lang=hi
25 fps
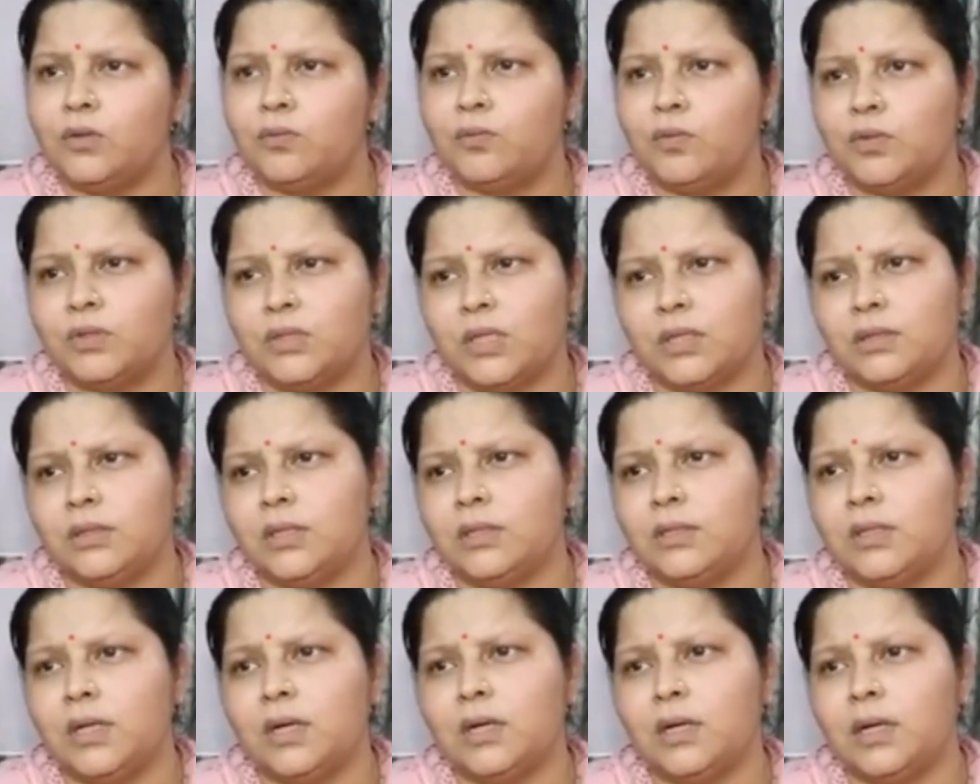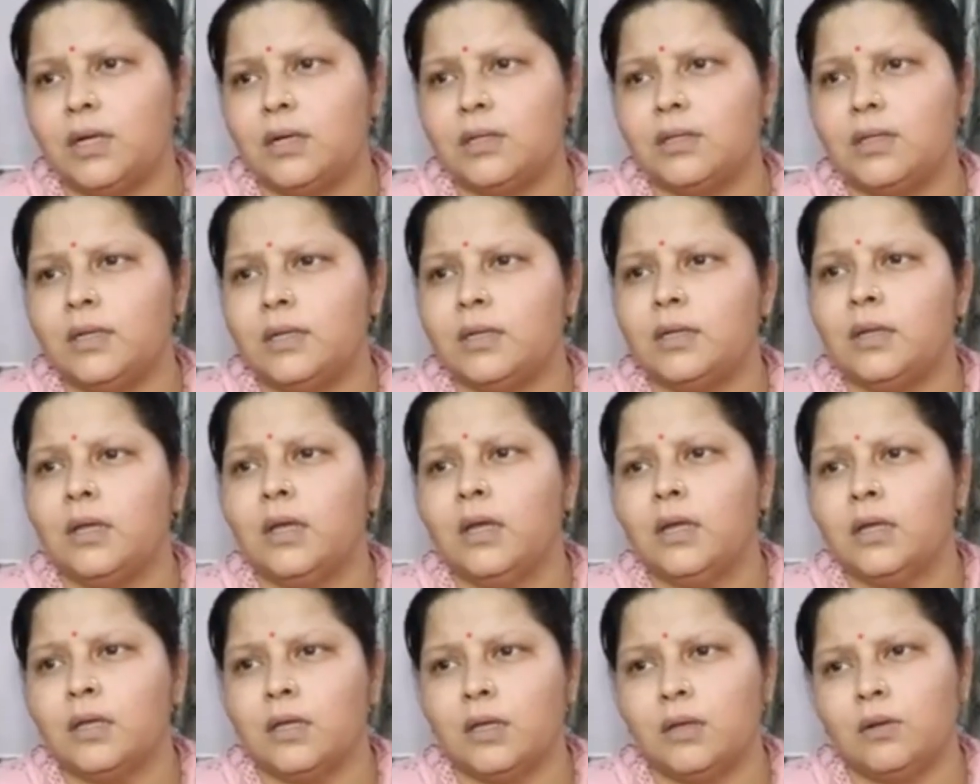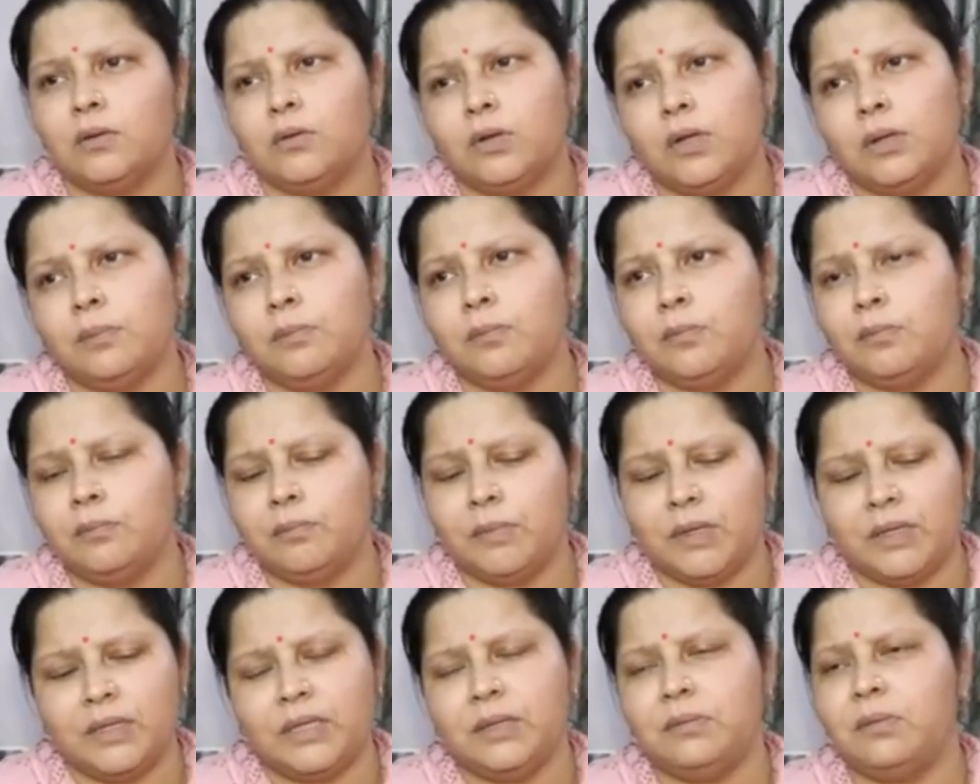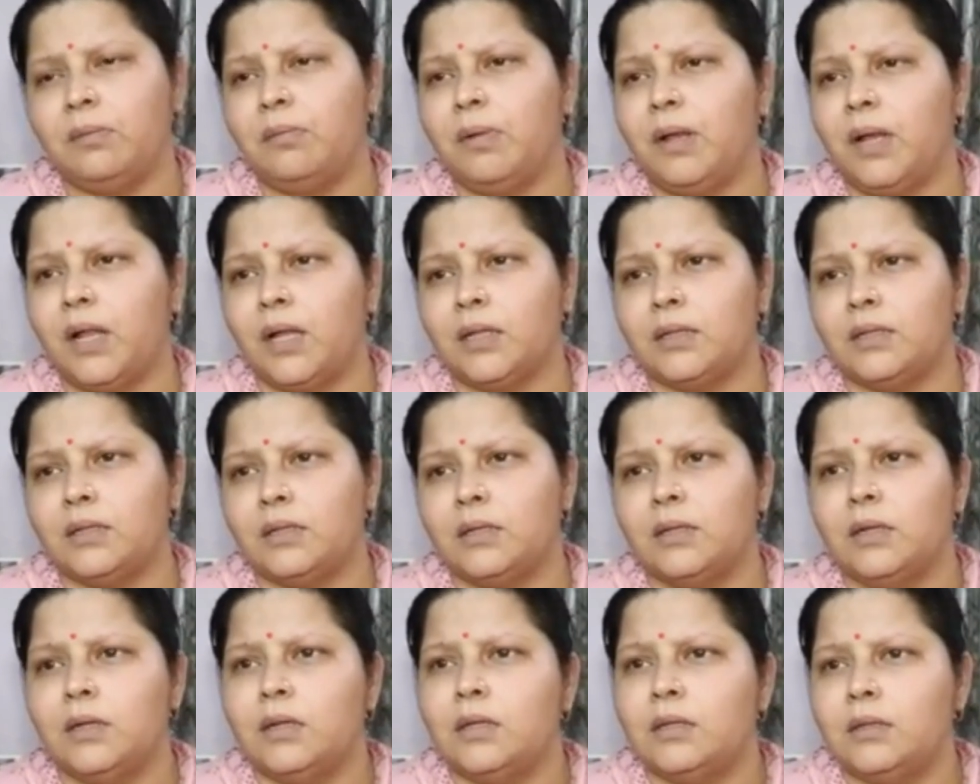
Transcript: तो वो सत्यता कर दें कि उन्हें मिट्टी में मिला दें